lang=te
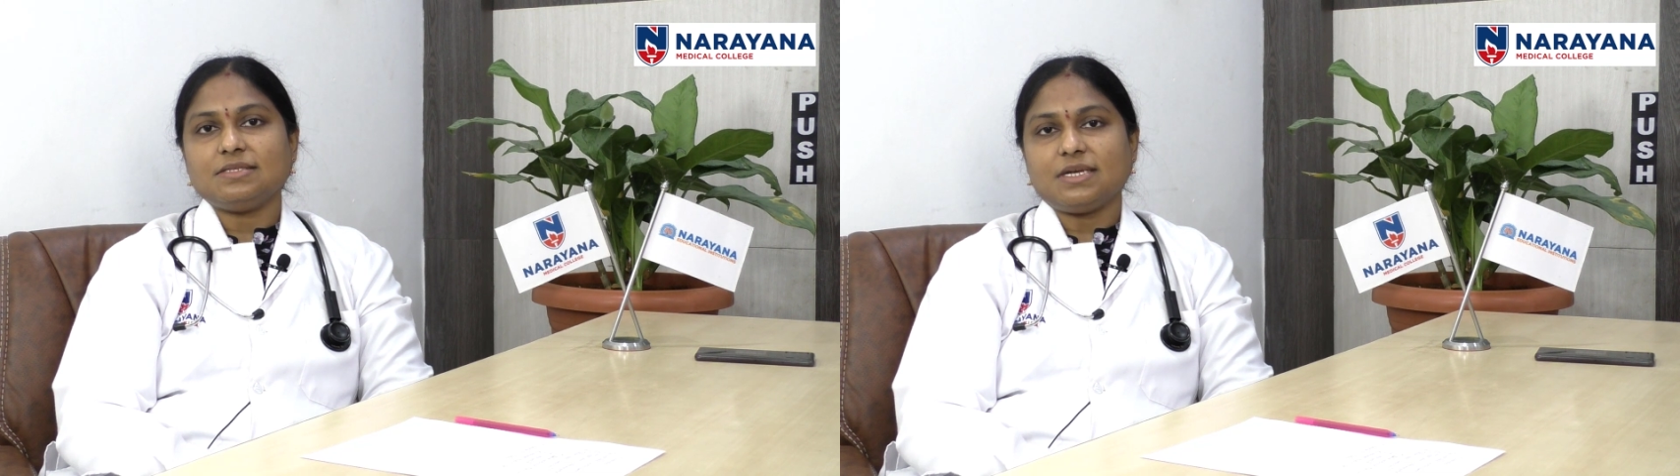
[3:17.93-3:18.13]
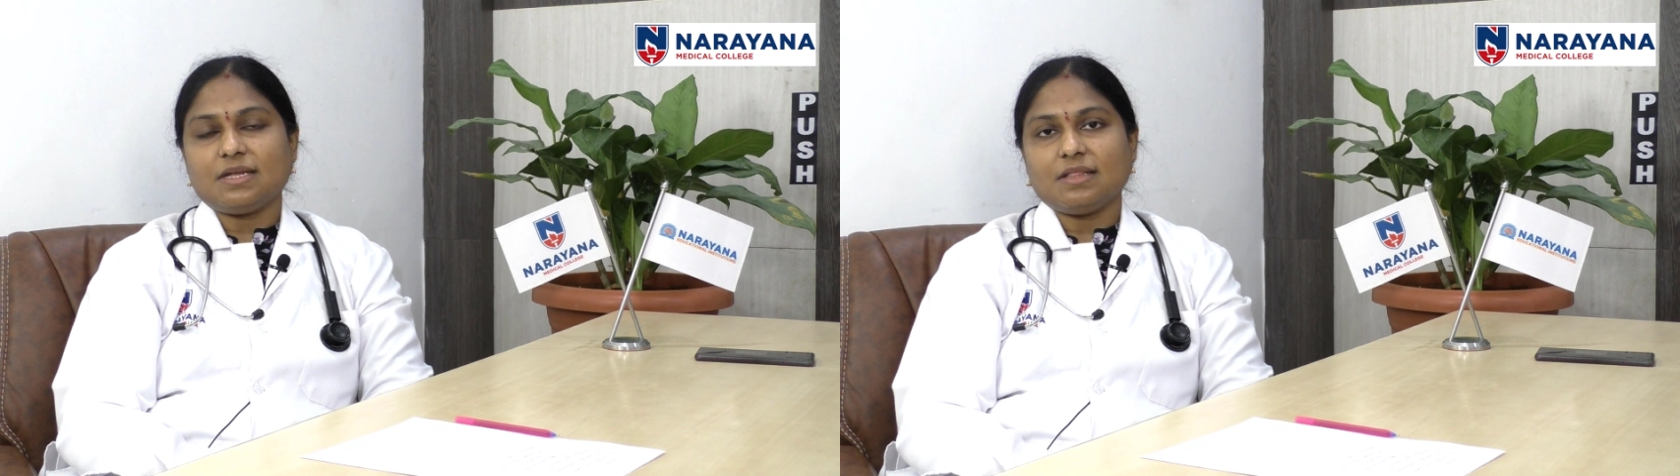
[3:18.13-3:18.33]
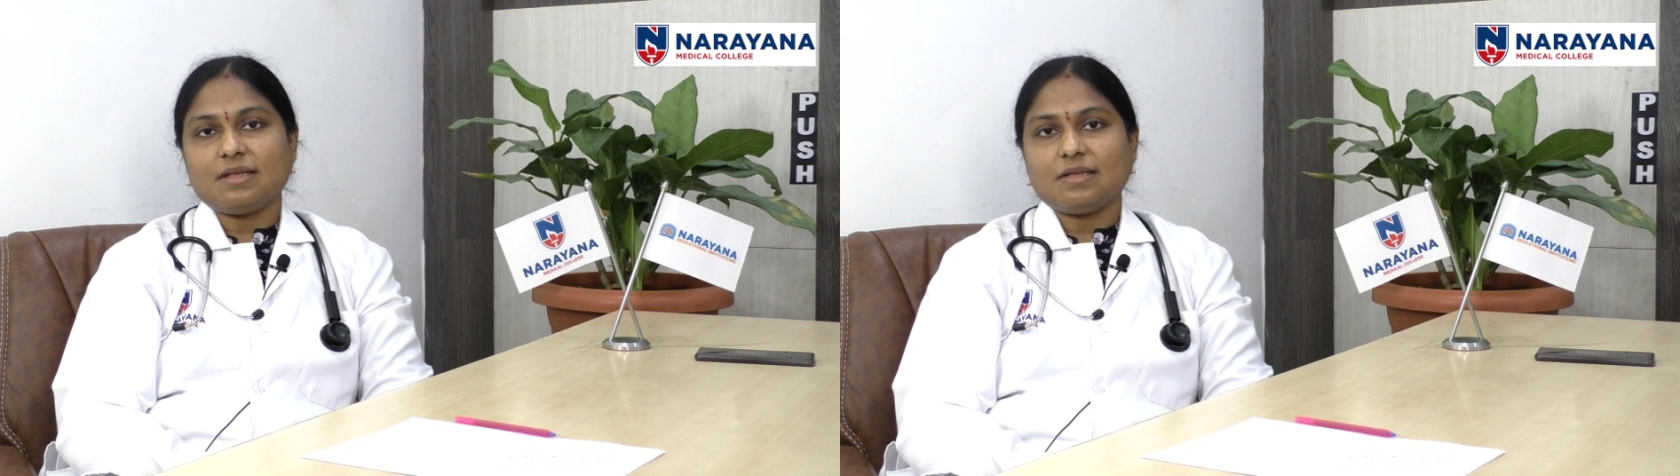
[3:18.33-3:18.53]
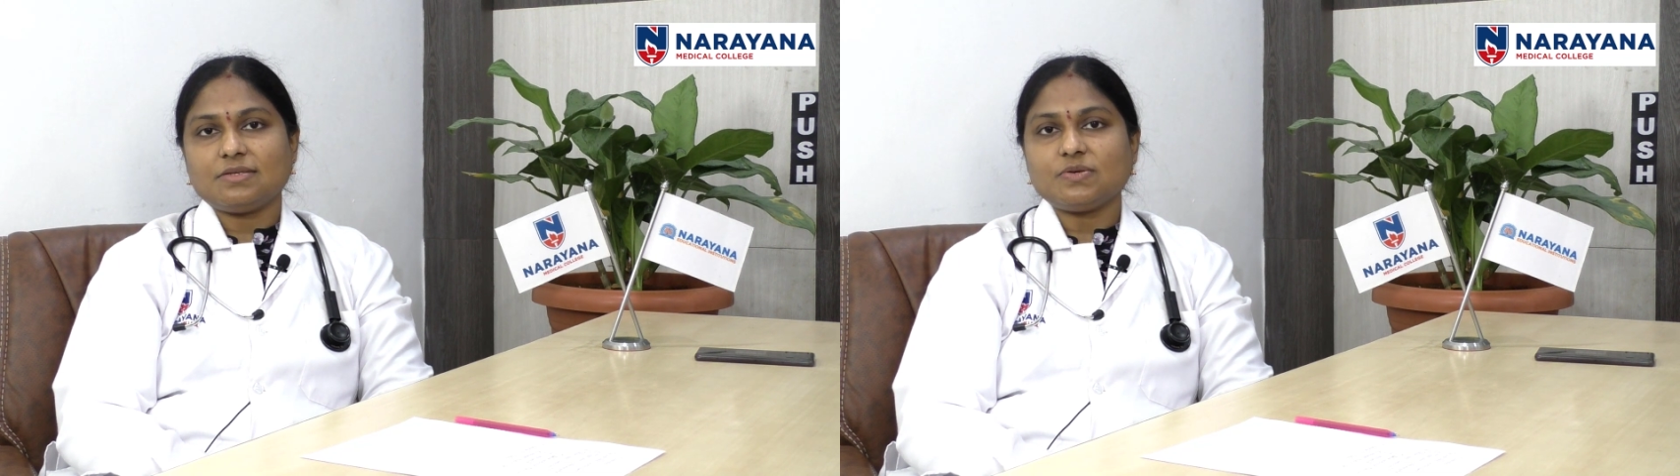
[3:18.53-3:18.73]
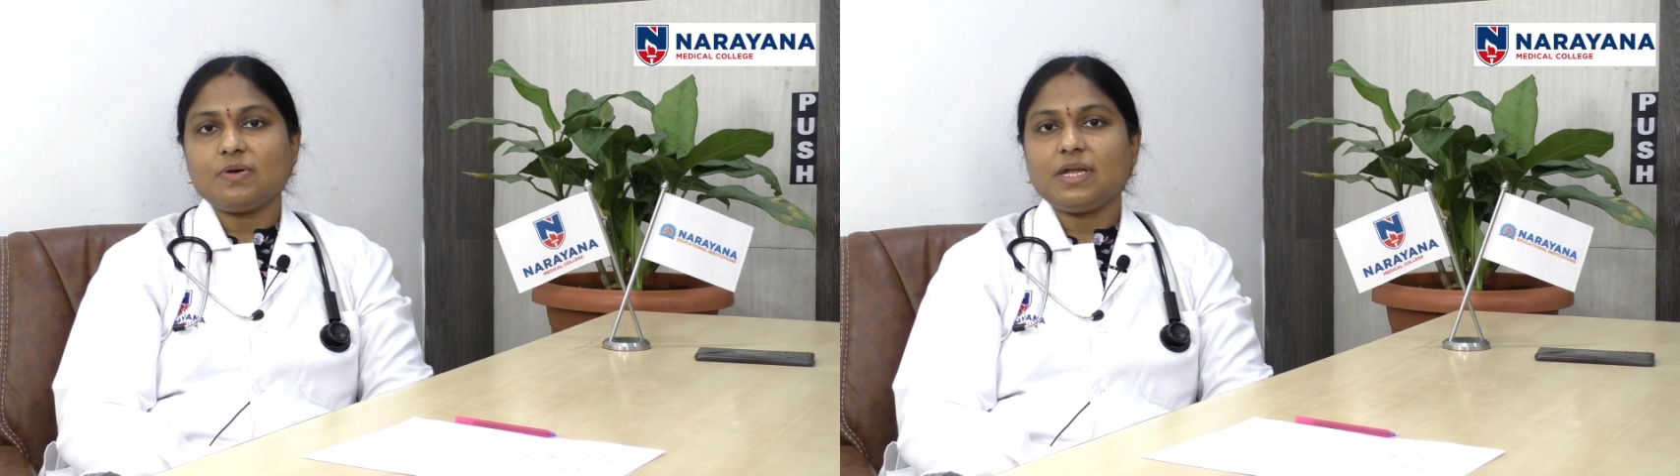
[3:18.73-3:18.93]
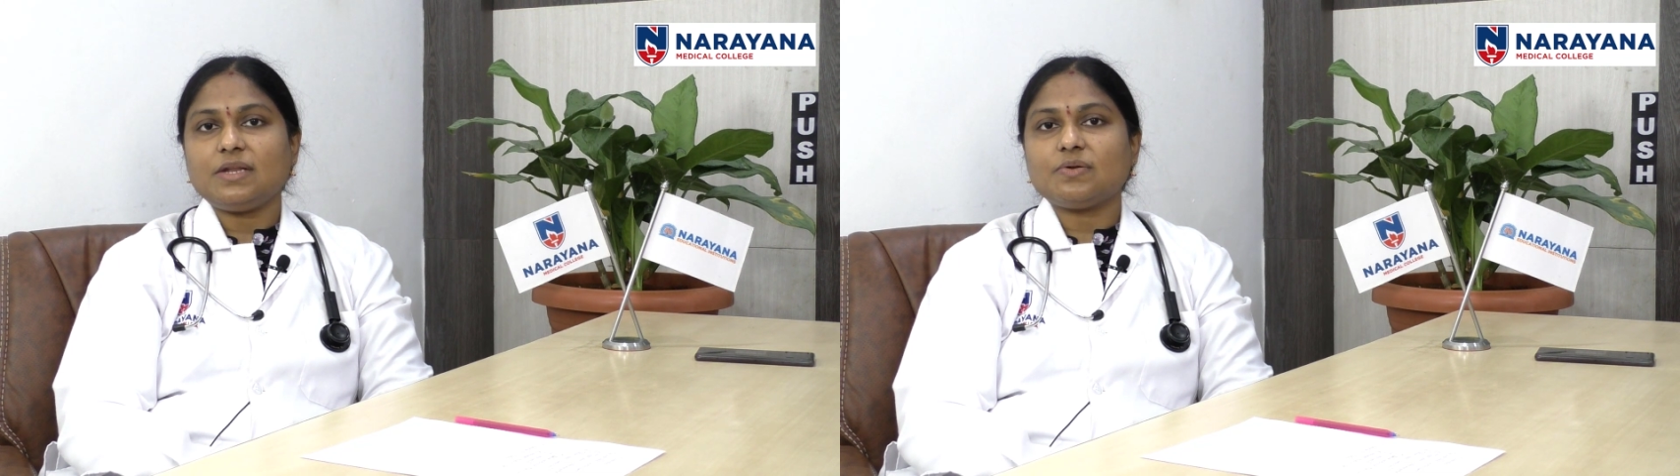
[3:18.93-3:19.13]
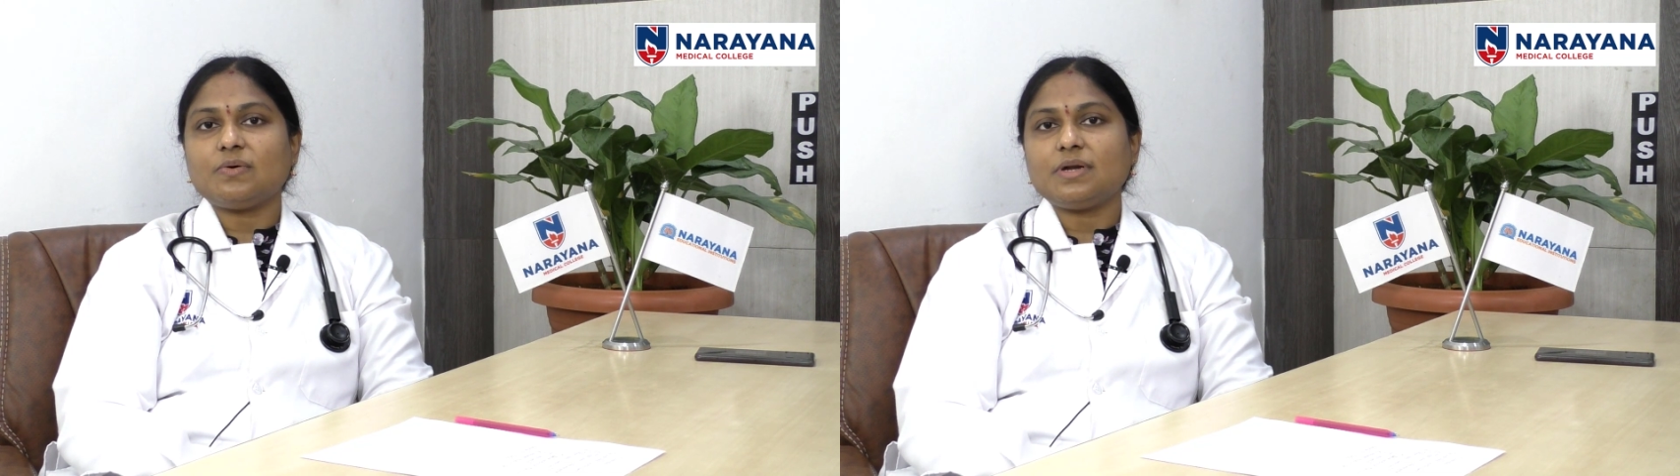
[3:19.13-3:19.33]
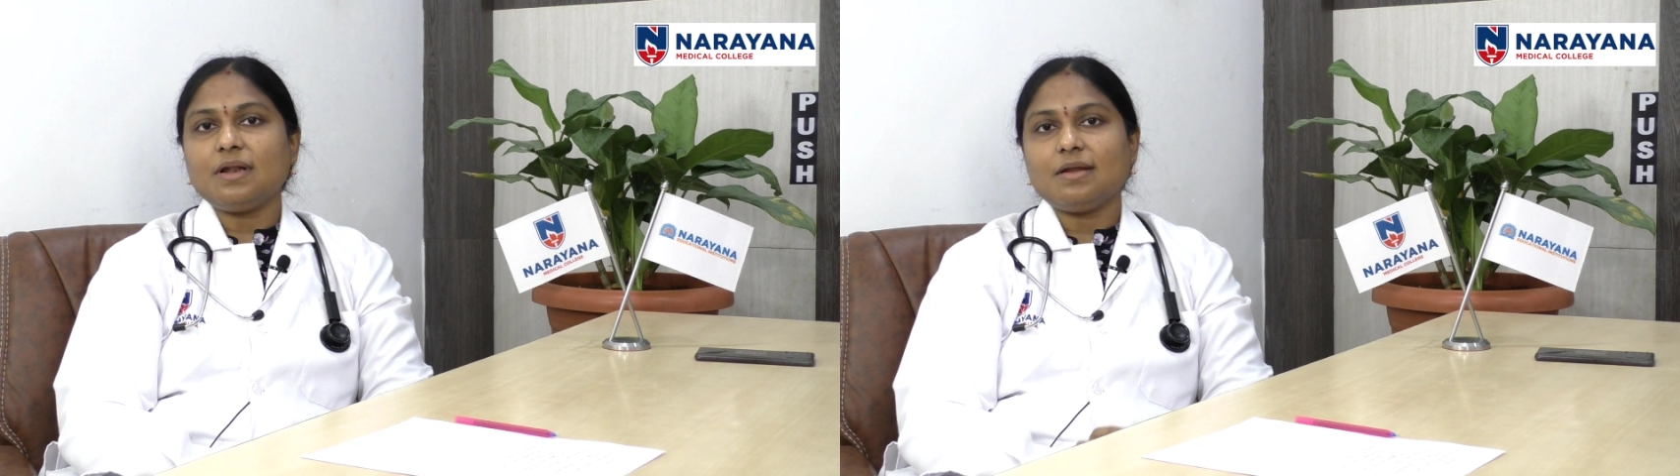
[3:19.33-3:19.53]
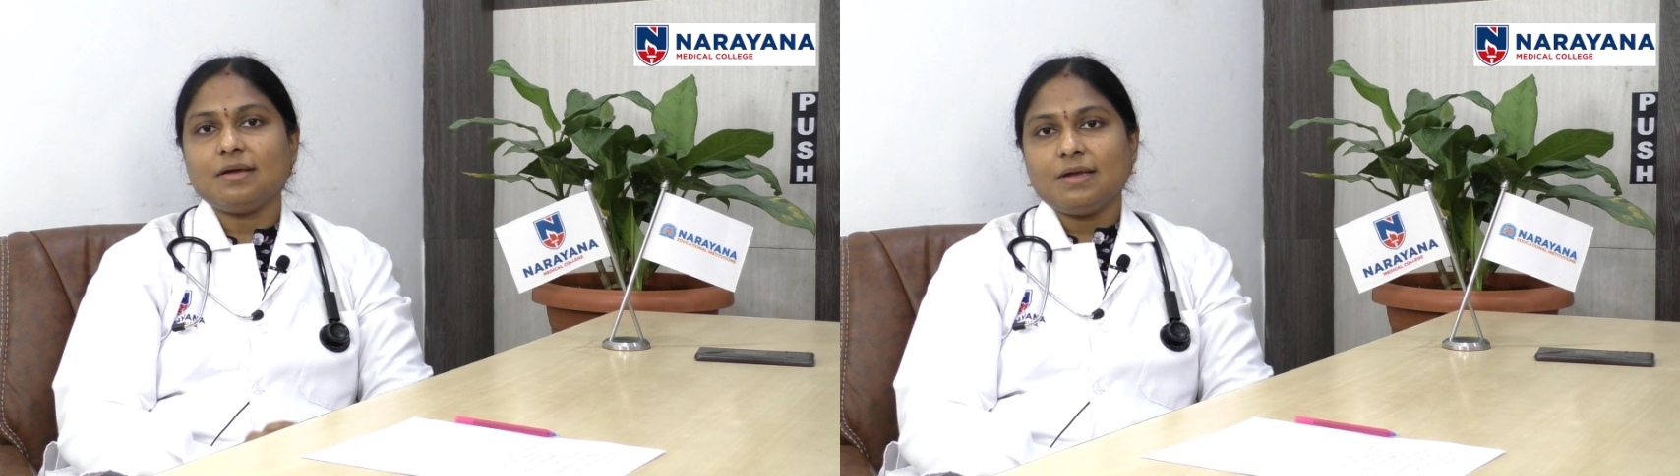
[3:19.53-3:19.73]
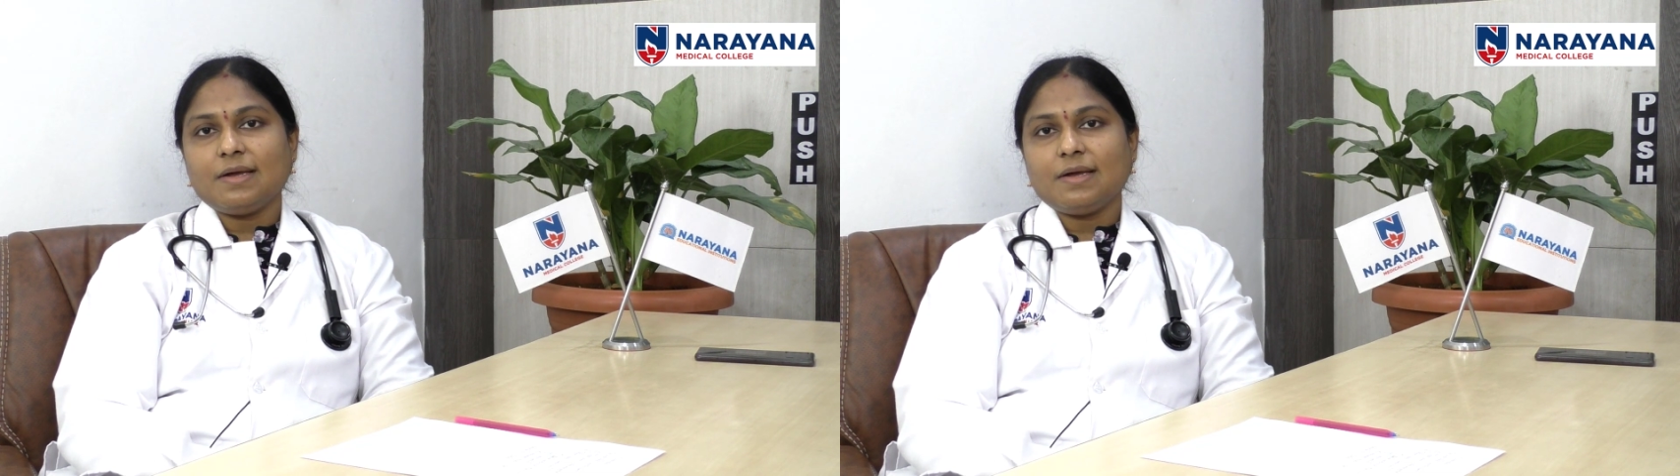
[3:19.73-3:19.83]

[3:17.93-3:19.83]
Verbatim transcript: జరిగింది సో ఈ టోటల్